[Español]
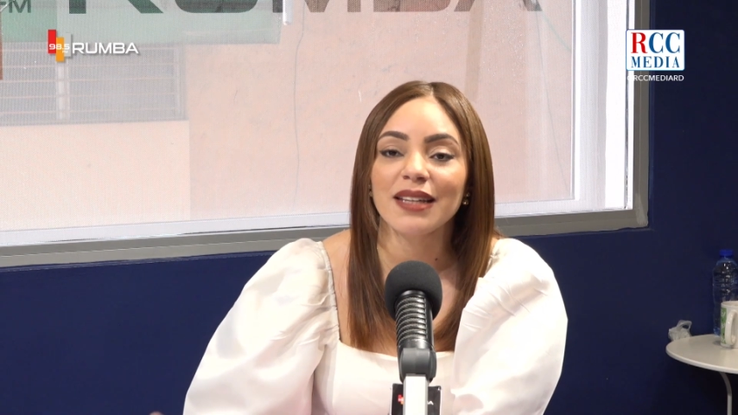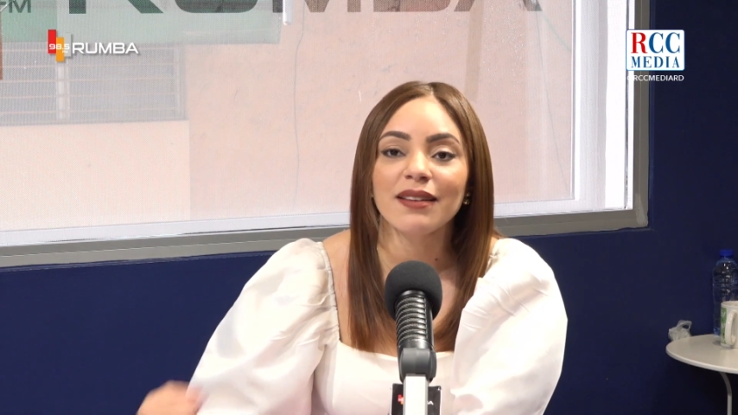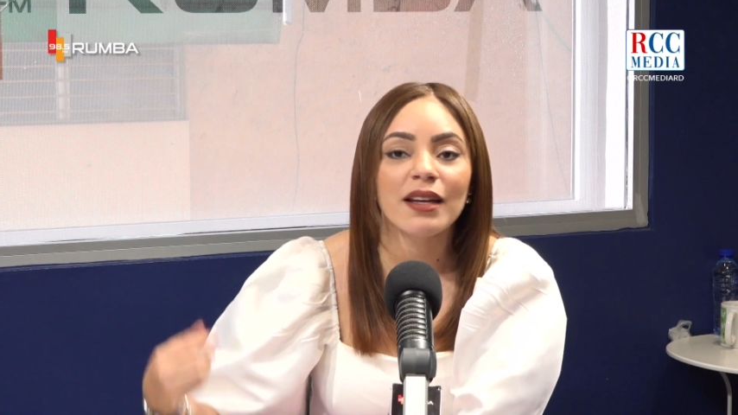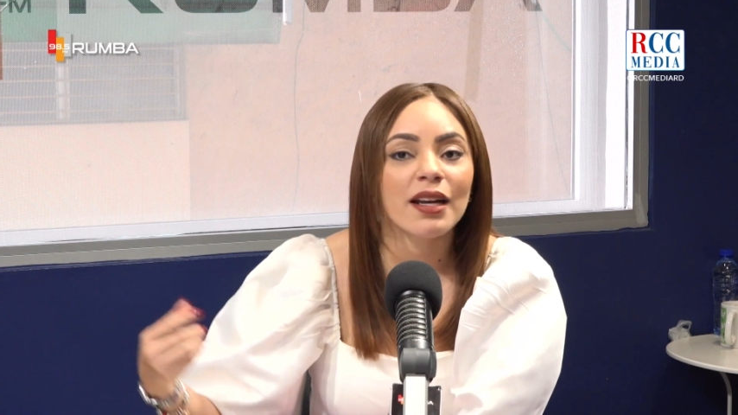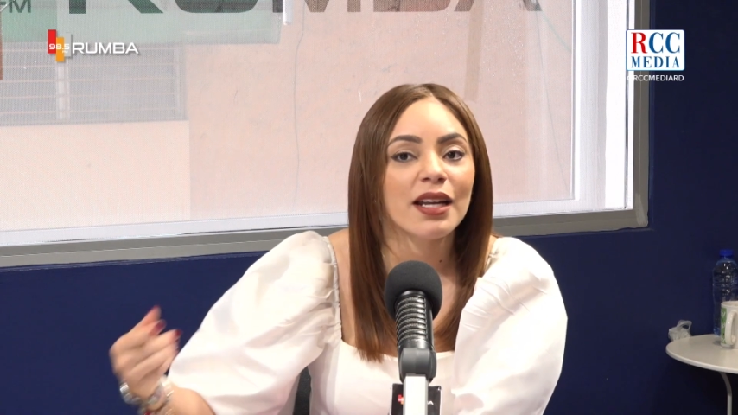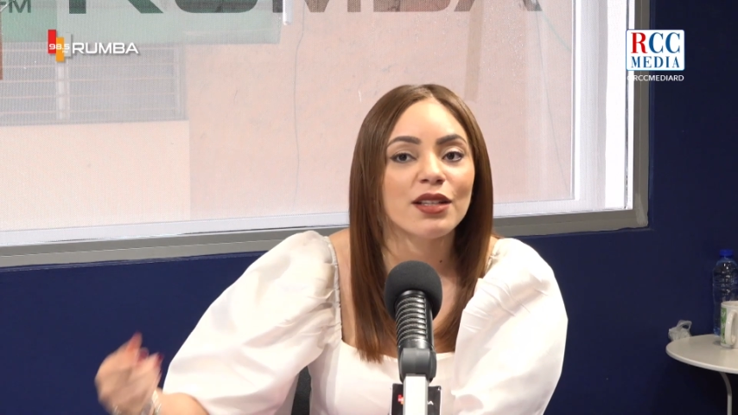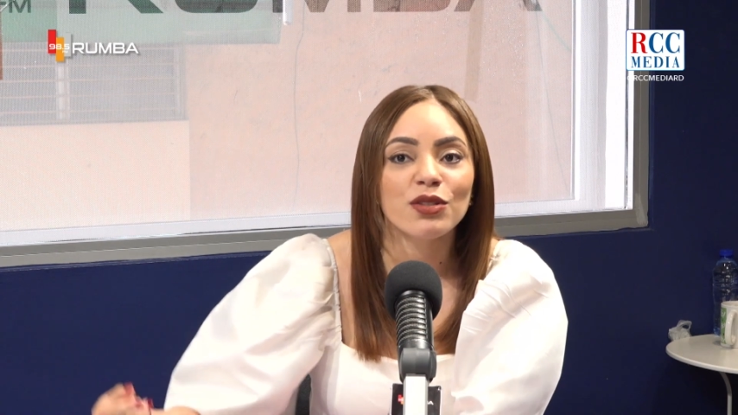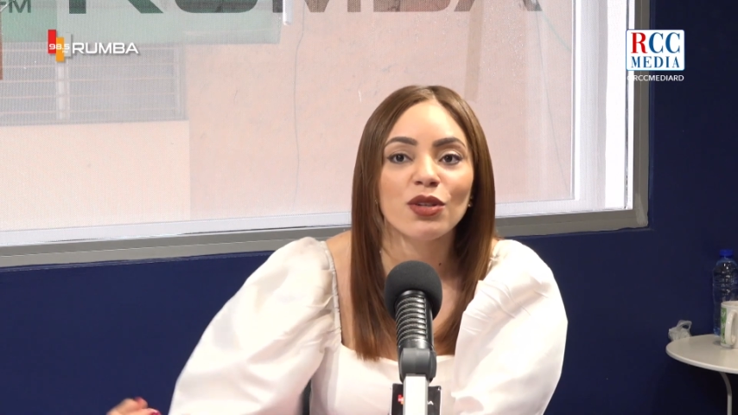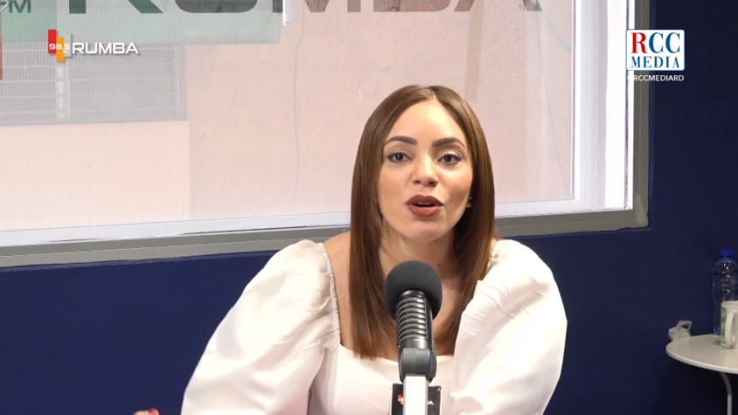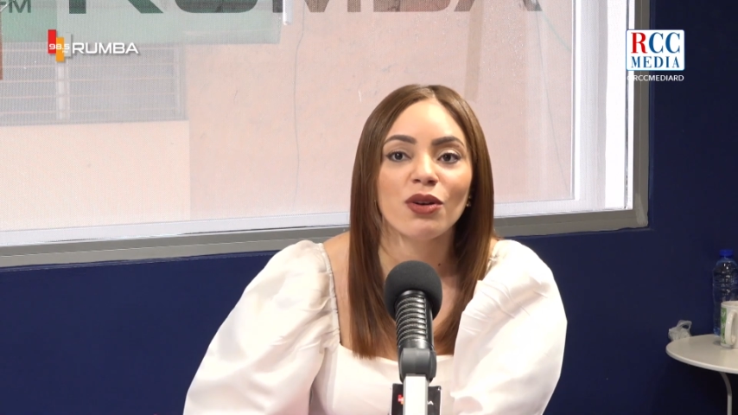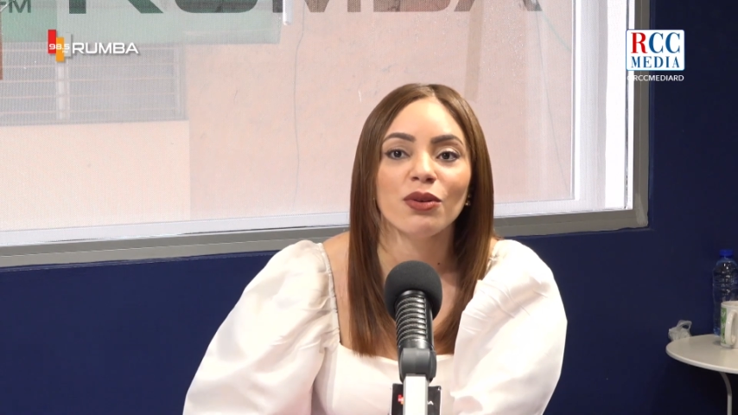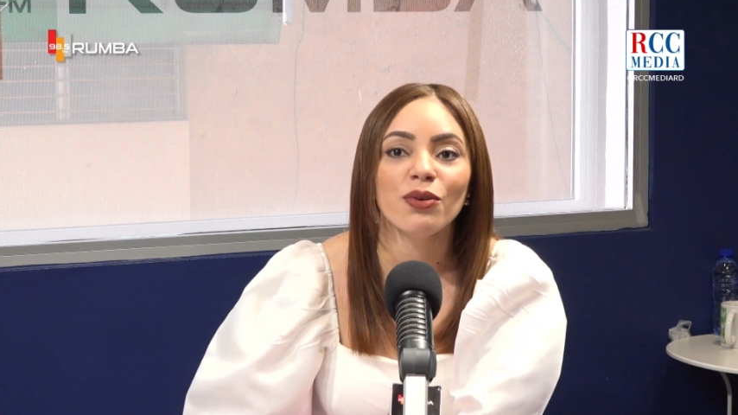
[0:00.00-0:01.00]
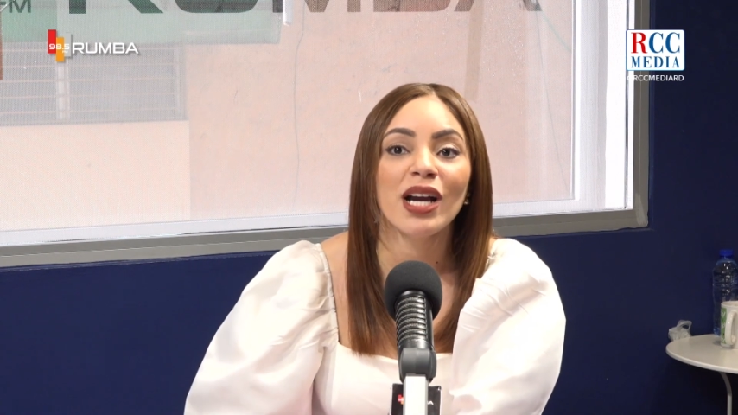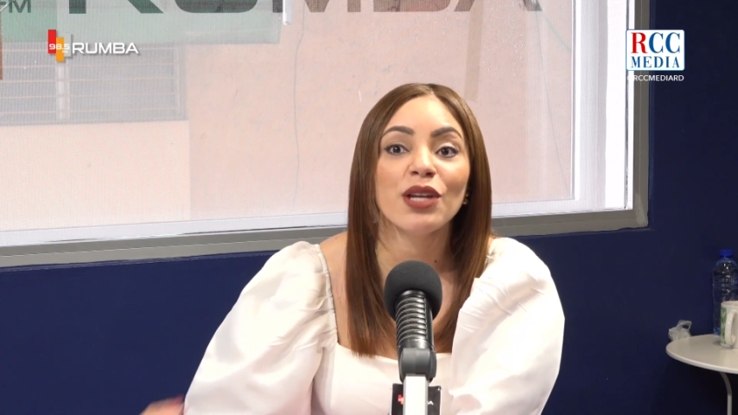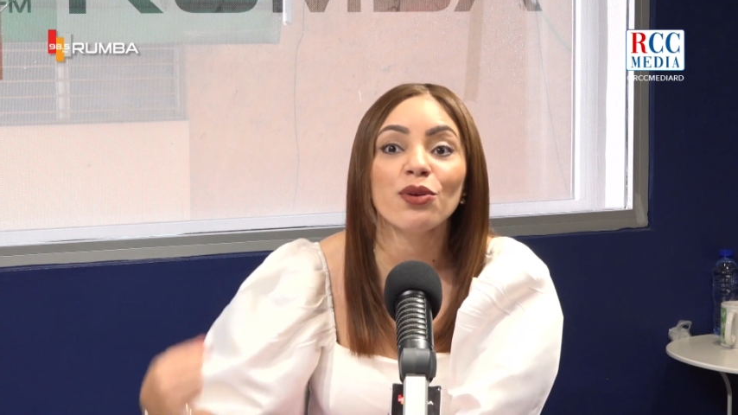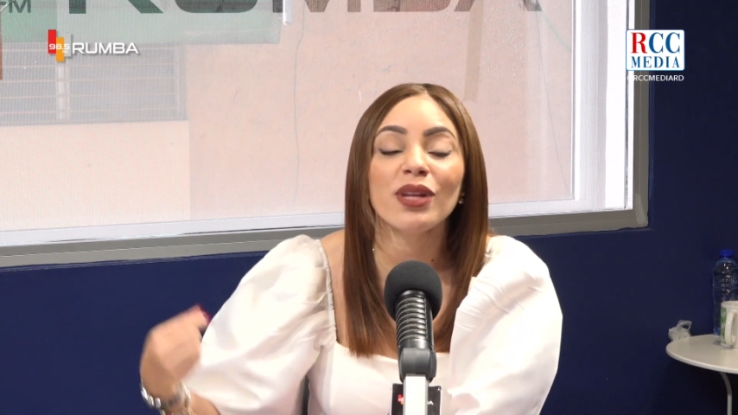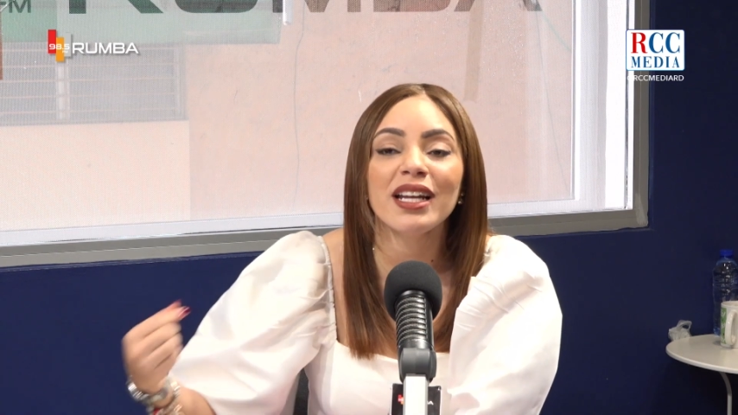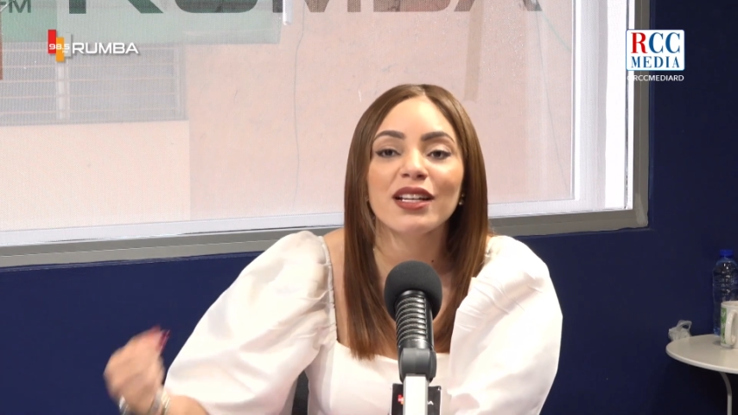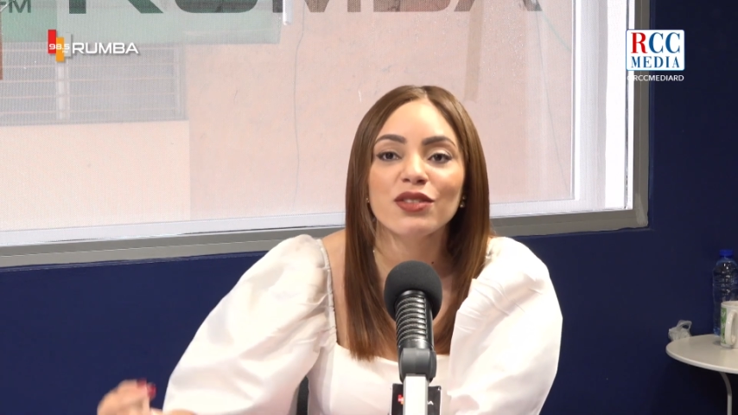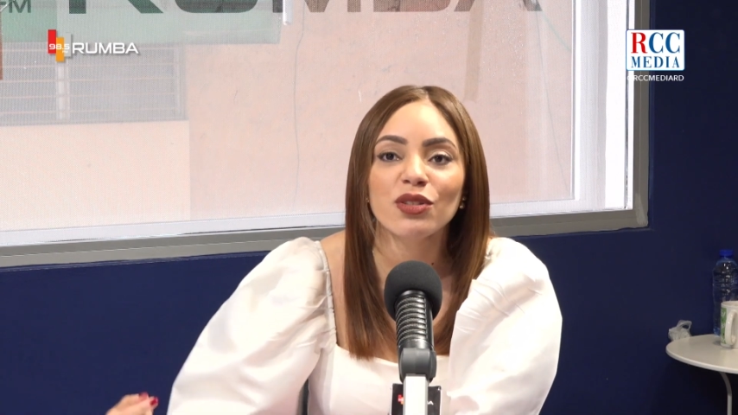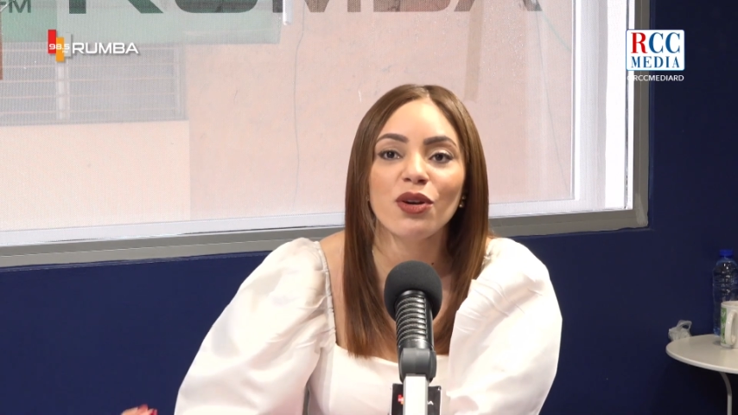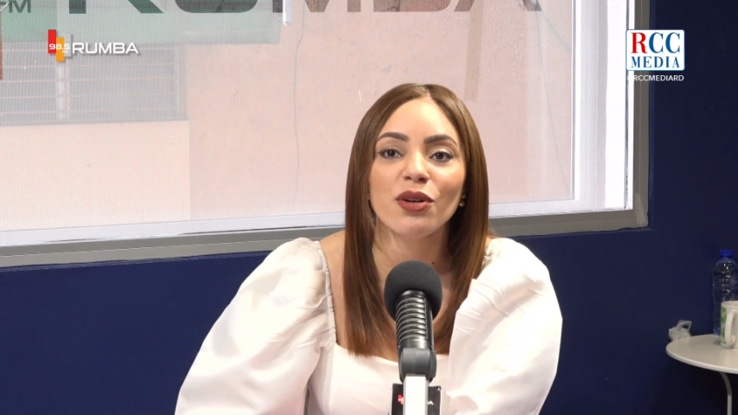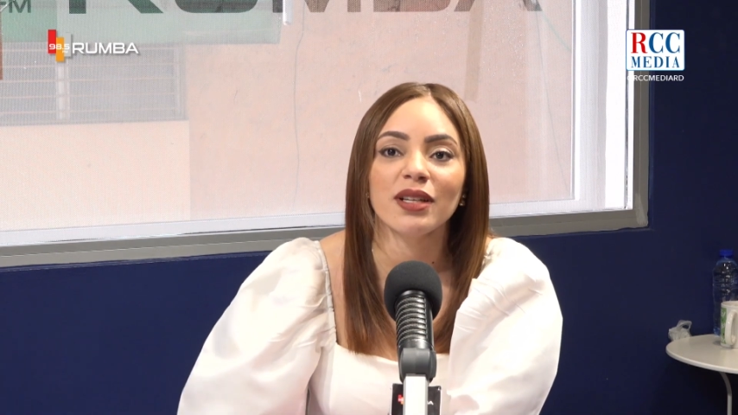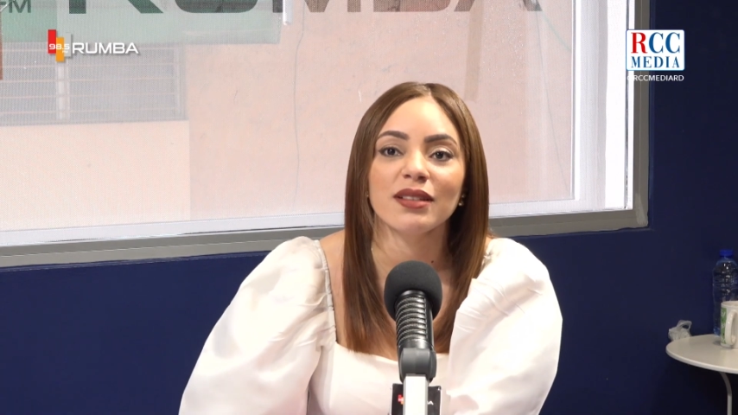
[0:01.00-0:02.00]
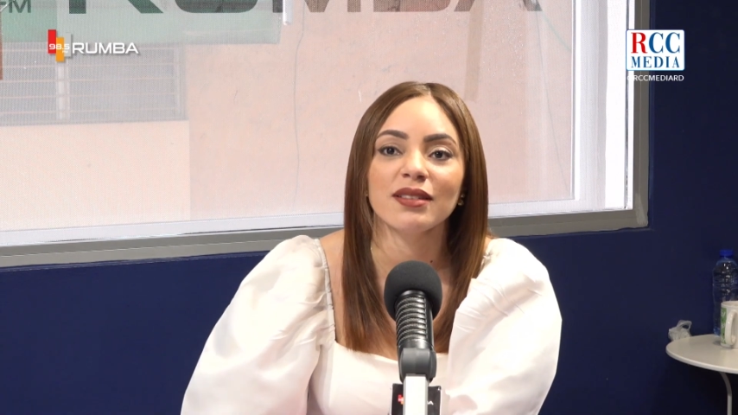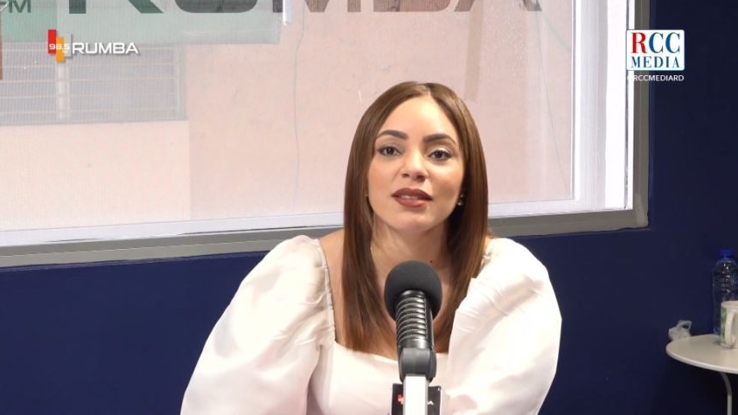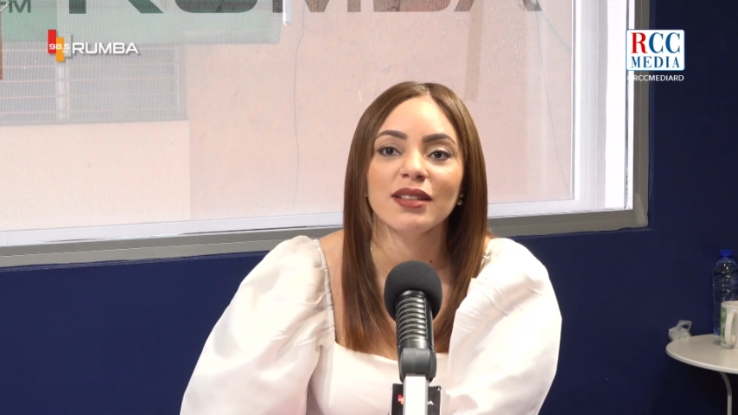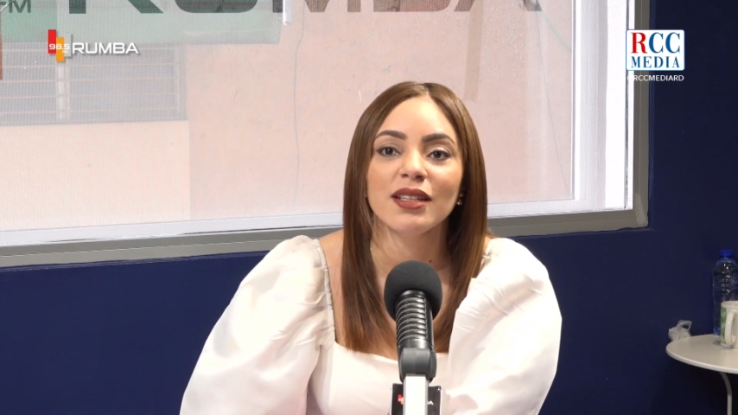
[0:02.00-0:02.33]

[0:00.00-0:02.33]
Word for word: de reelección, un año de elecciones.